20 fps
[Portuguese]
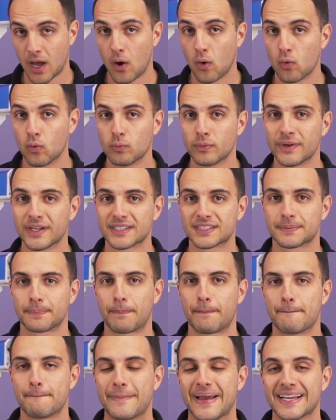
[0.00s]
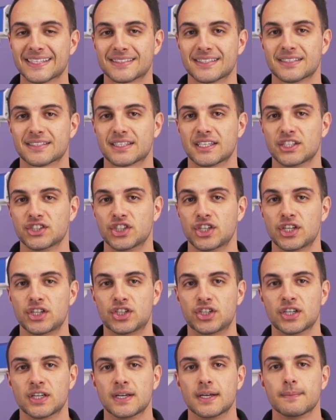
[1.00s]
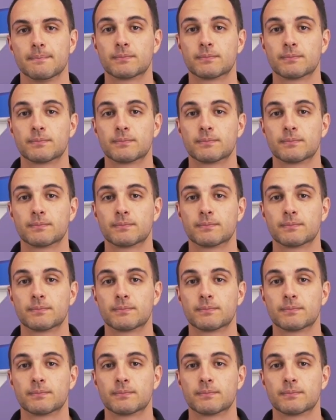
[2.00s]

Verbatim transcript: algumas peças que a gente